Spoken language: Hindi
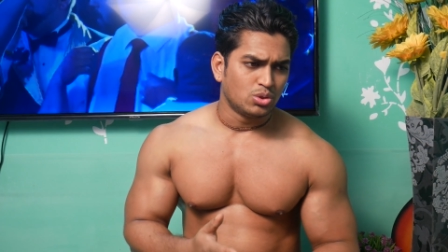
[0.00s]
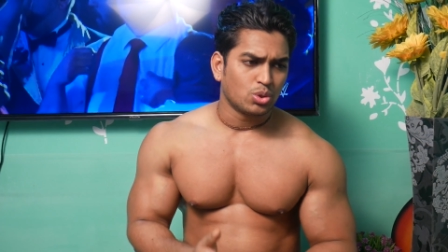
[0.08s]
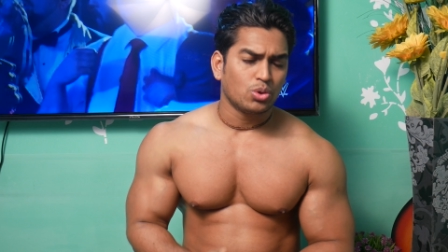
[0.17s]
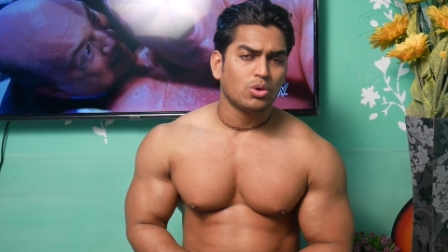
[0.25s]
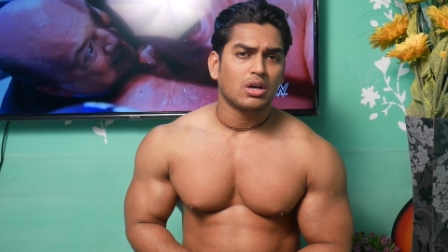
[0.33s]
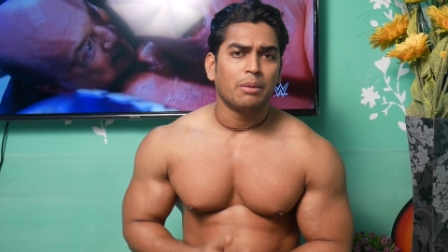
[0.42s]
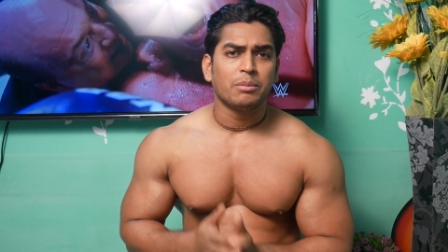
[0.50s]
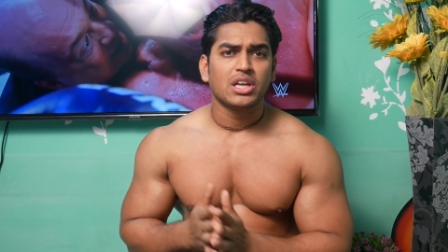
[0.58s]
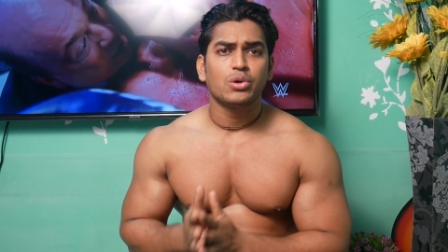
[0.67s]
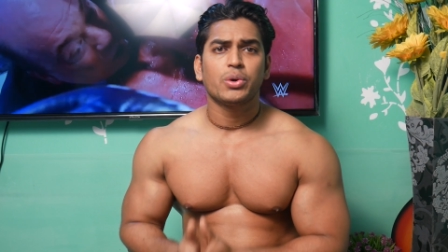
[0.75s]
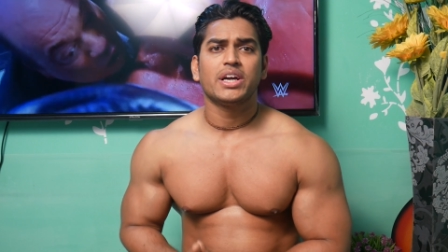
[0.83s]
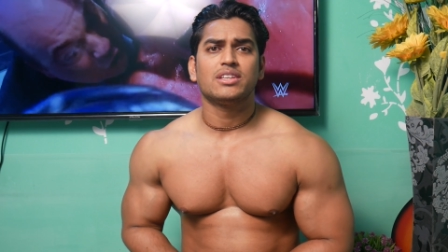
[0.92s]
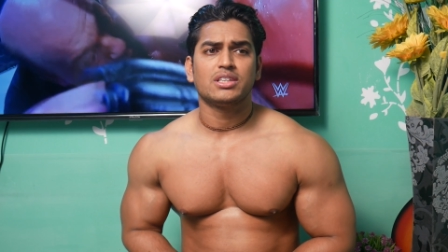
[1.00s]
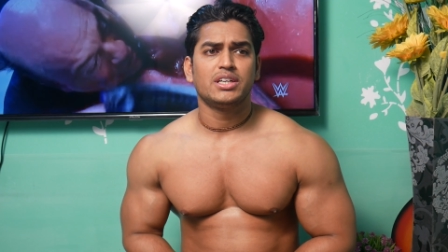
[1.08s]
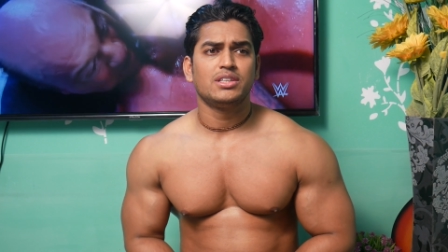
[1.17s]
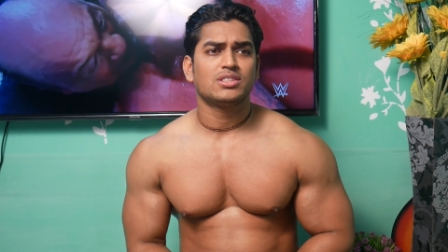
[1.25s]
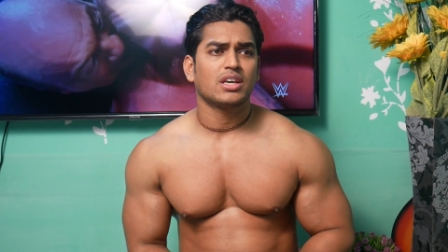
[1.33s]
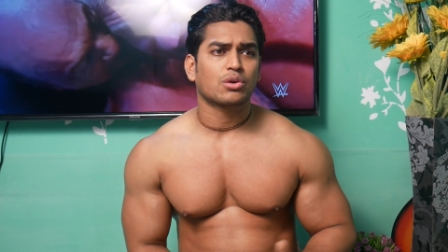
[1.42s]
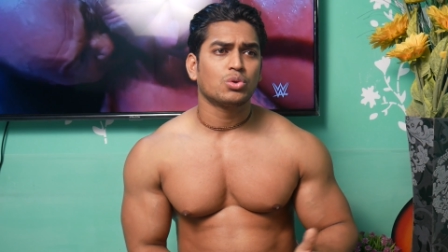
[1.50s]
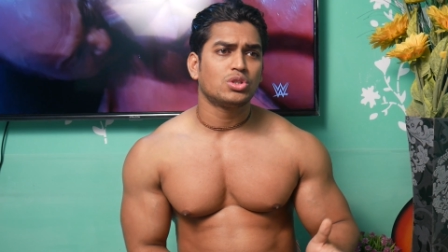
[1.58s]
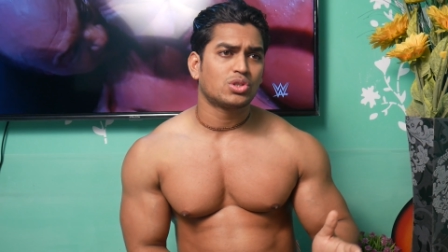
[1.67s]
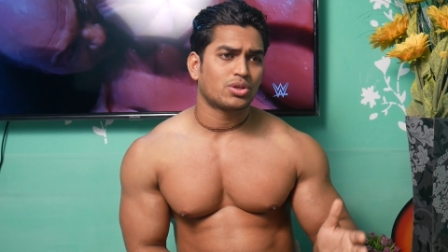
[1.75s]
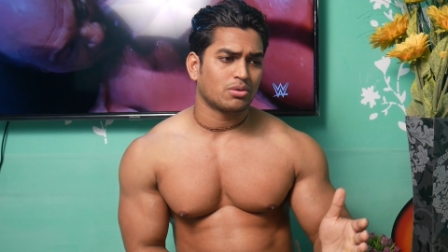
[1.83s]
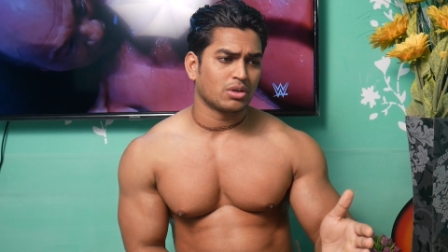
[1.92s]
जो अमीनो एसिड्स या
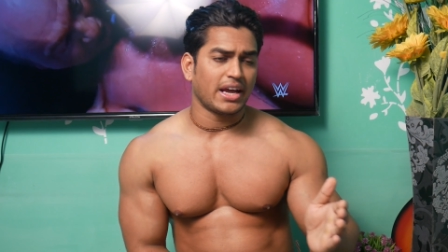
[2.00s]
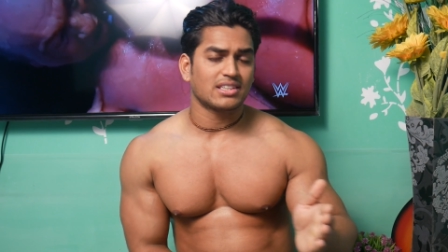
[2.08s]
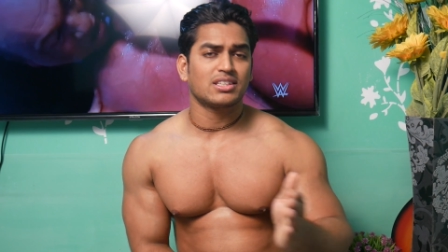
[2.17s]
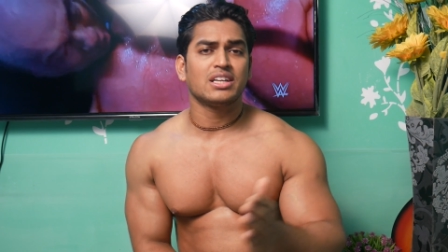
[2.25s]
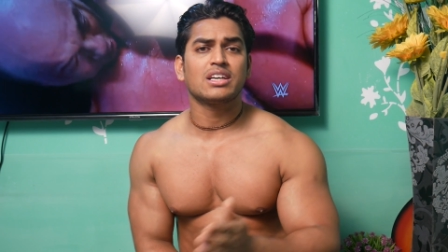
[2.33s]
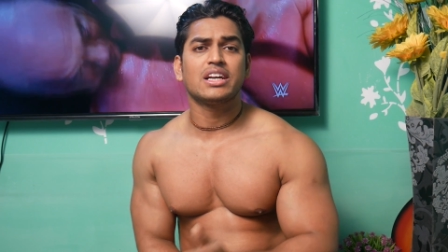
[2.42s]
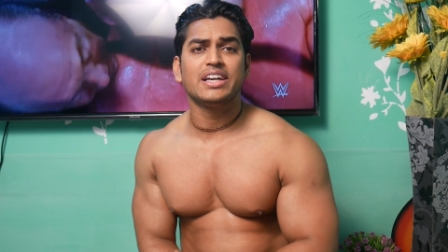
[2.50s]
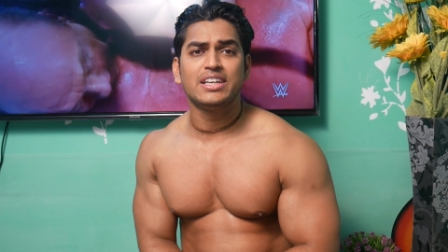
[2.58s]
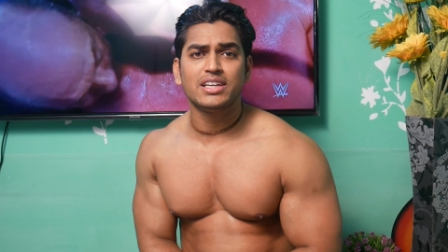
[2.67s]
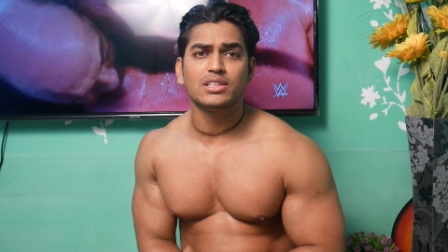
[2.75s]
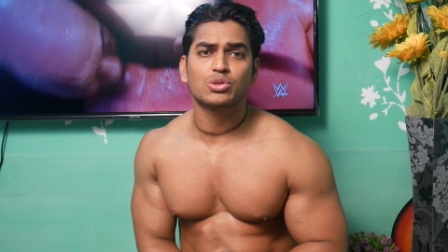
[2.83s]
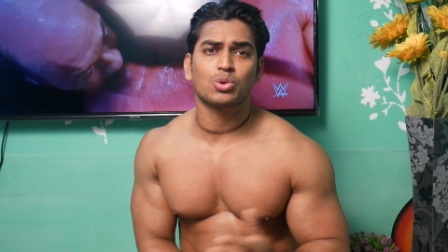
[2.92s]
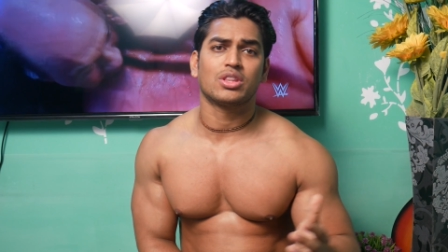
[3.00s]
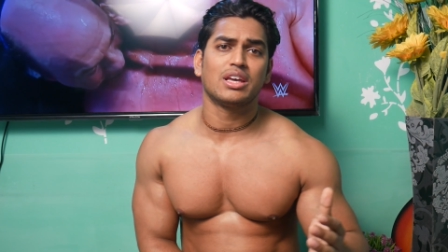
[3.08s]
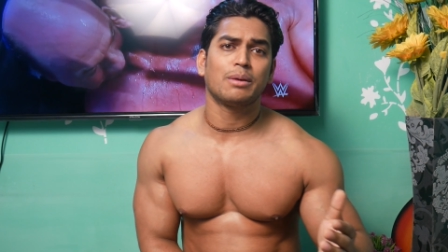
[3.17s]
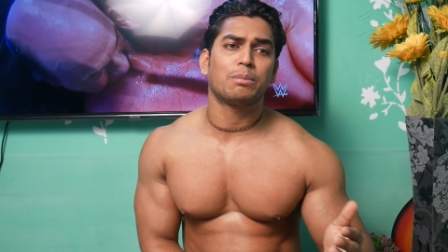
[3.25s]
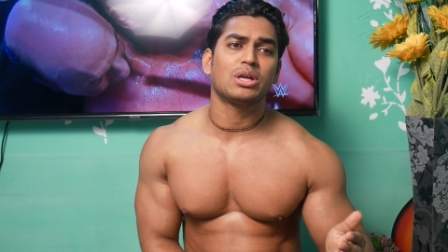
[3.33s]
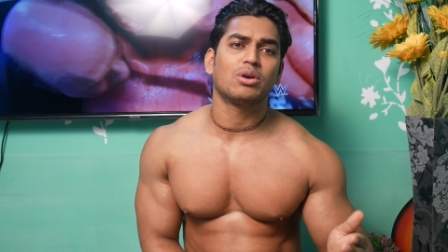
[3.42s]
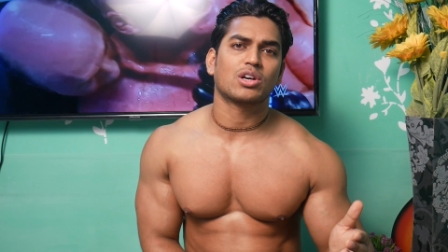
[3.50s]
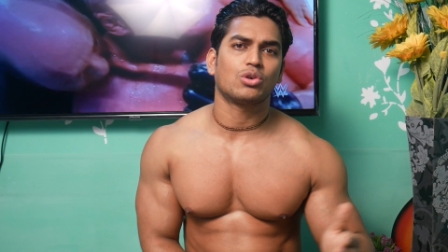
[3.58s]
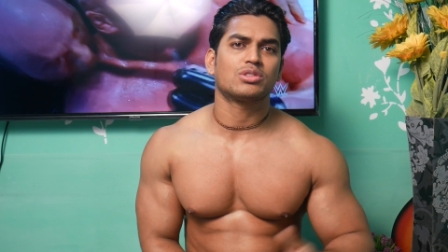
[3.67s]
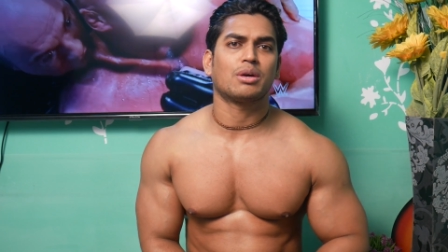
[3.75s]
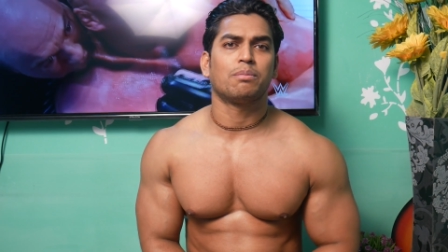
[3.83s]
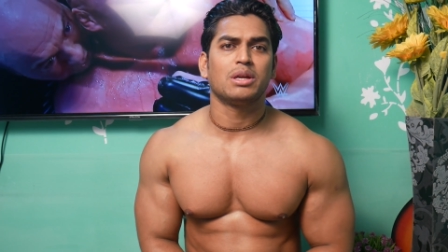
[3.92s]
कुछ ऐसे इंग्रेडिएंट्स होते हैं प्री
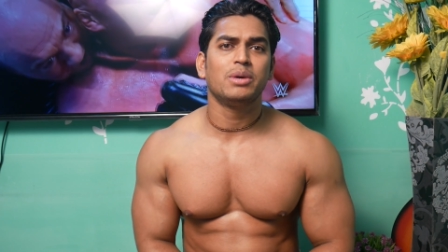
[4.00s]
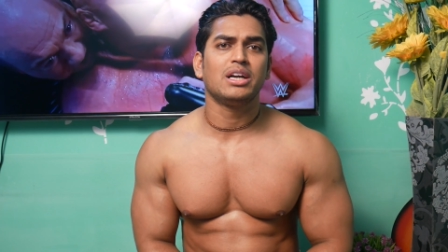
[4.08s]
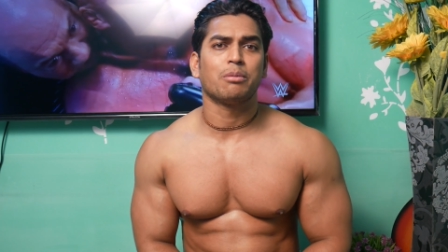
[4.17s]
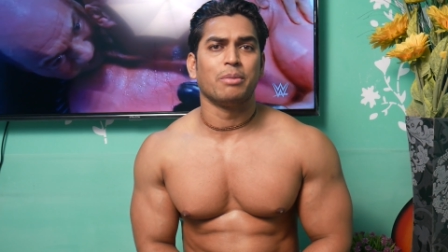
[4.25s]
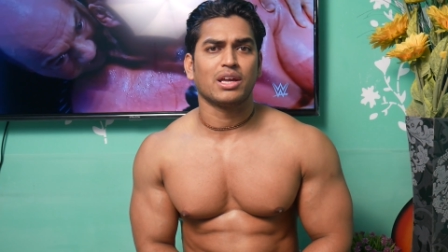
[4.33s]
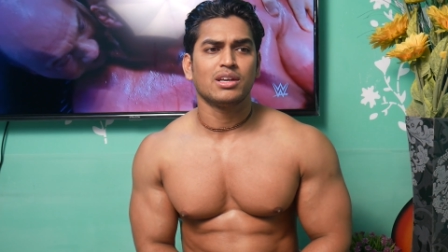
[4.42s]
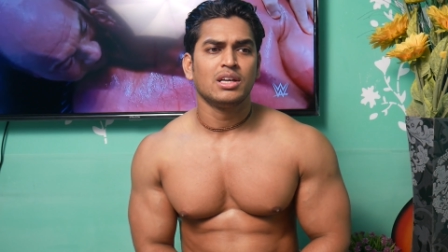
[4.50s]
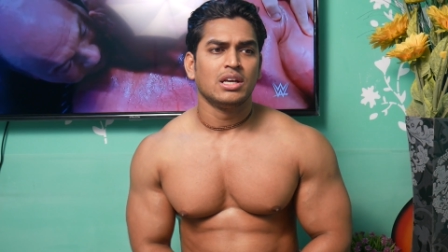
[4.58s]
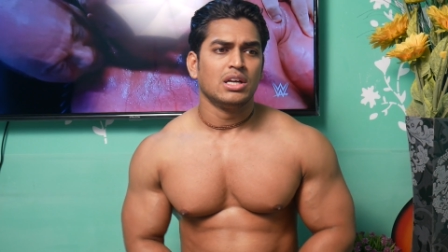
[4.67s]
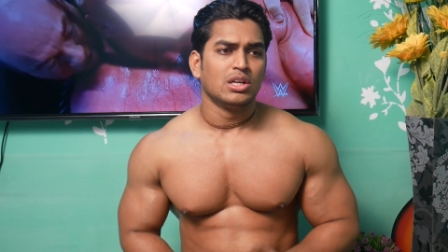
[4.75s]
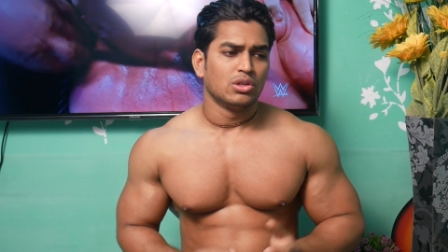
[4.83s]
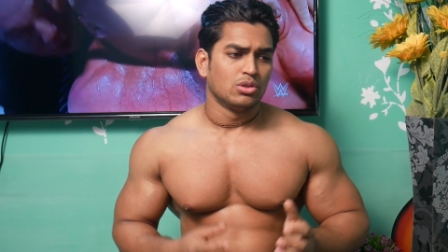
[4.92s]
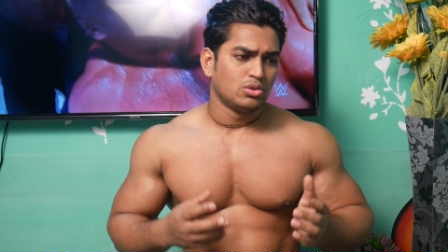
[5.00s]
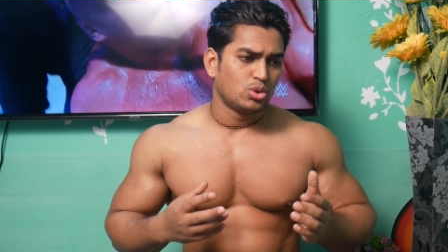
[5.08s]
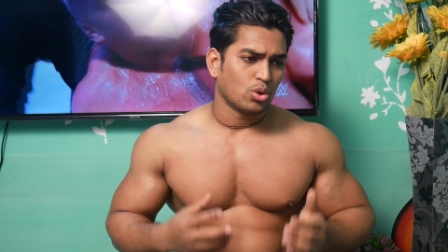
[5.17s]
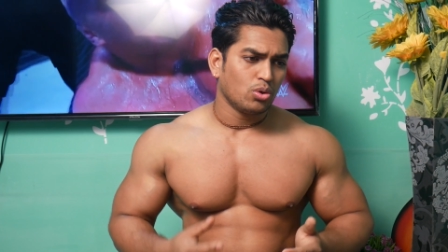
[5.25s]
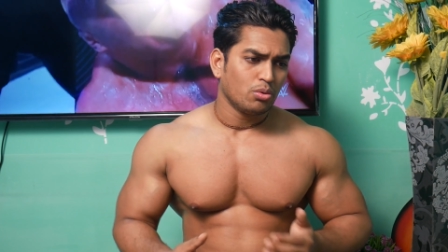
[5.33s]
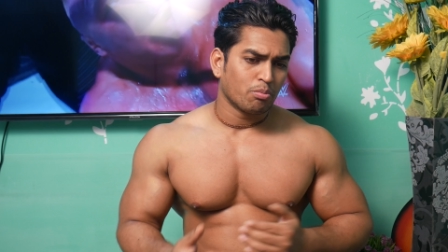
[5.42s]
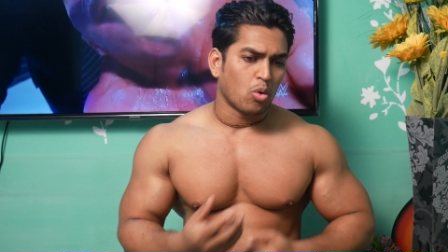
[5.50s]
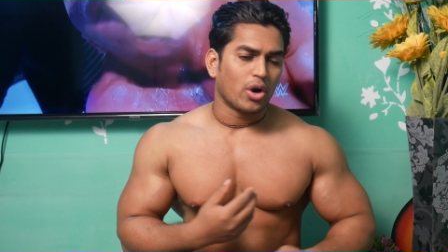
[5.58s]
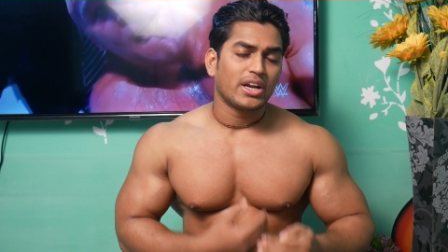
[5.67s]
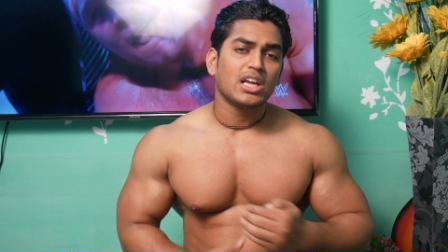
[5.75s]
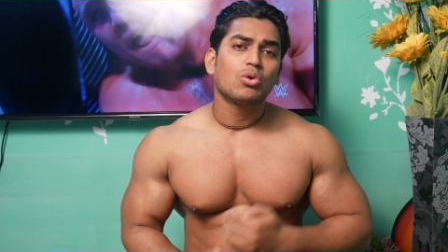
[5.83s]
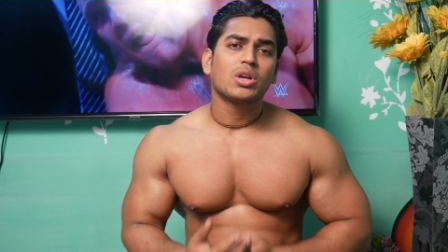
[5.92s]
वर्कआउट सप्लीमेंट में जो
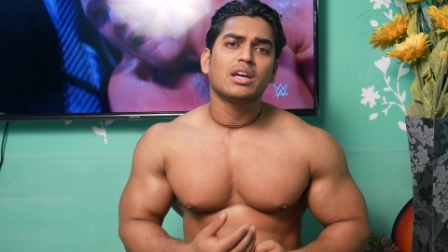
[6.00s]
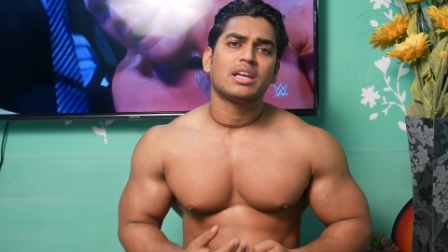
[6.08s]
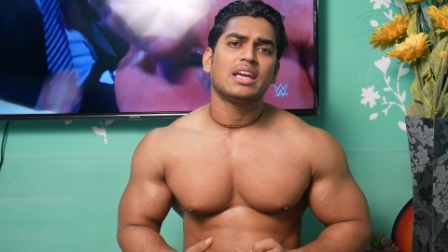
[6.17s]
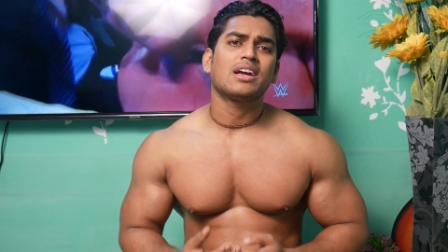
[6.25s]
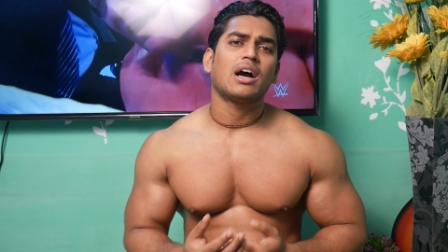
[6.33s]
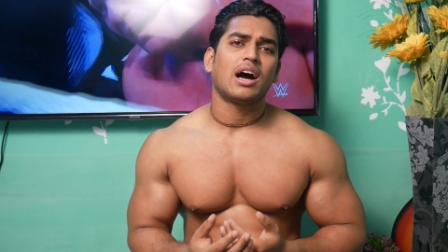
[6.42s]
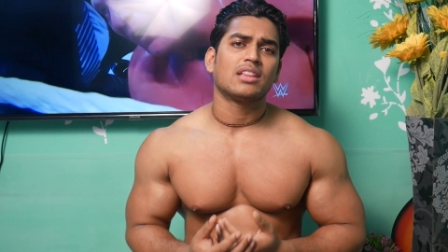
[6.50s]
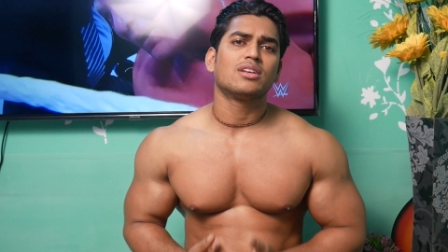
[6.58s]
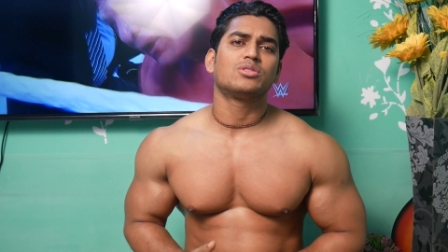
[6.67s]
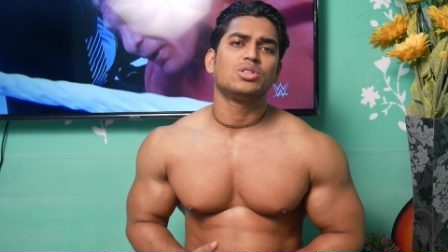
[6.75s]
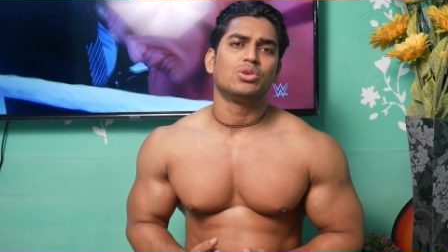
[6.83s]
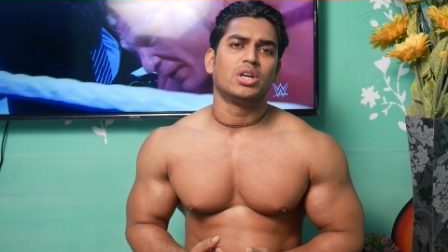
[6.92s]
बॉडी को ना एक आदत सी हो